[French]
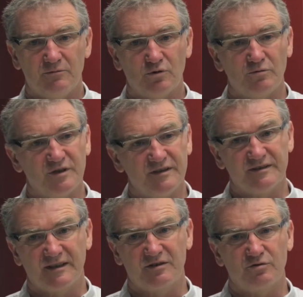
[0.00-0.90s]
pour mener
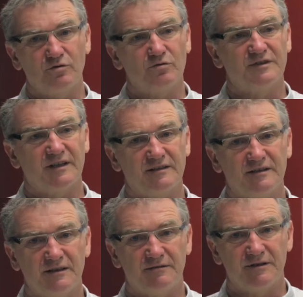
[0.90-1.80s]
des actions
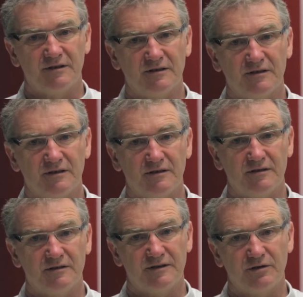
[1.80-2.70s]
concertées avec
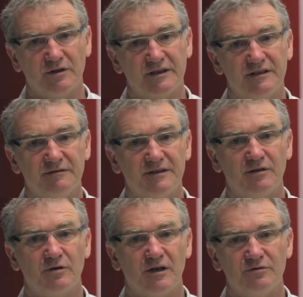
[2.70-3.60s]
des
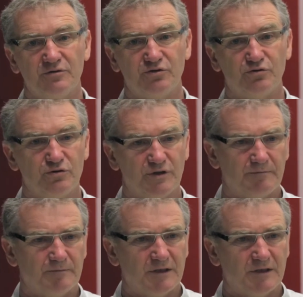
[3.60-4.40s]
collectivités locales du Sud,